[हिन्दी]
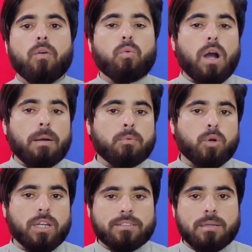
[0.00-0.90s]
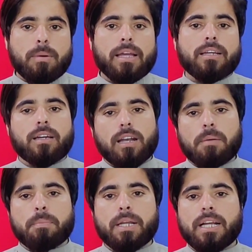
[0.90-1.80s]
वो आपको अलग से बाय
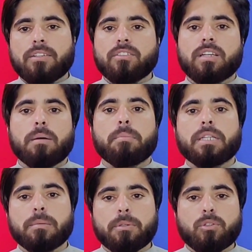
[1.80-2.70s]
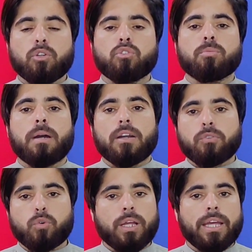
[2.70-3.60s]
करना पड़ेगा जिसका मतलब है जो कि
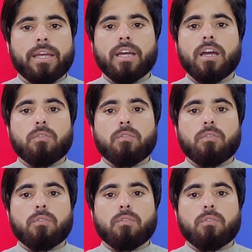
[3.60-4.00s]
स्मार्टफोन है